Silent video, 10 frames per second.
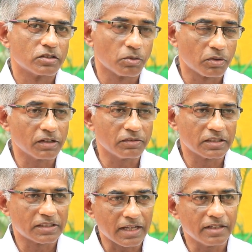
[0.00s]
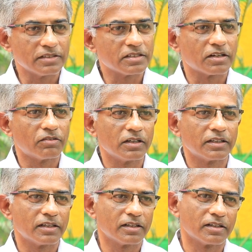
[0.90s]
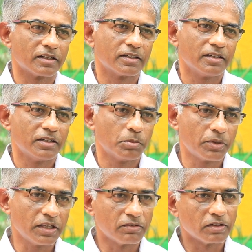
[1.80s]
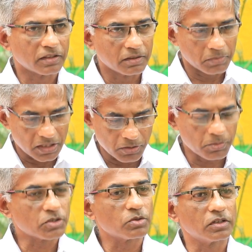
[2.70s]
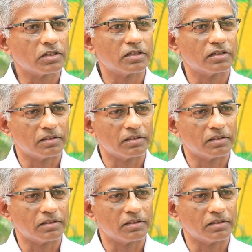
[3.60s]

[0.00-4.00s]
ஸோ ஒன் ஆஃப் த சேலஞ்சஸ் அவங்களுக்கு என்னன்னாக்கா எப்படி இவங்களுக்கு மாதம் மாதம் அந்த